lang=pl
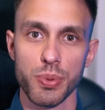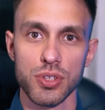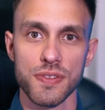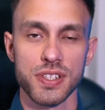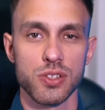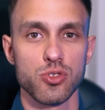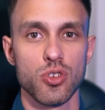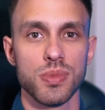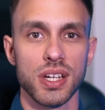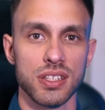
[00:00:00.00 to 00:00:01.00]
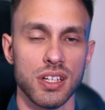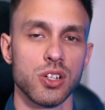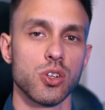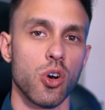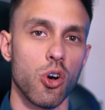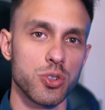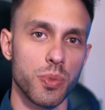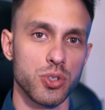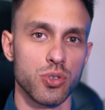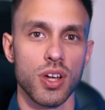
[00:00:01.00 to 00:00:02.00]
pionie wskazują, jak daleko od
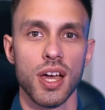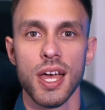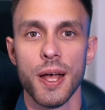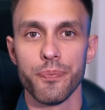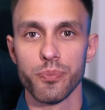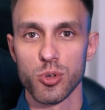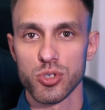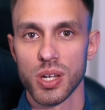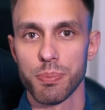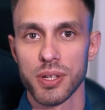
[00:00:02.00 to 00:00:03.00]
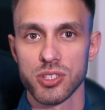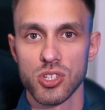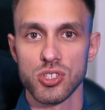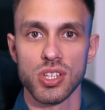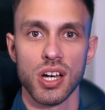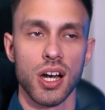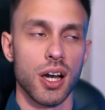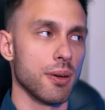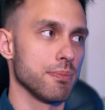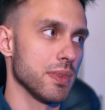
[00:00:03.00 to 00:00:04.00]
monitora można patrzeć
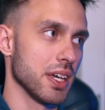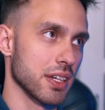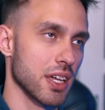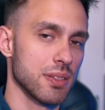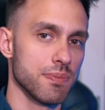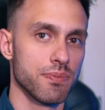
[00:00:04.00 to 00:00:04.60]
na ekran,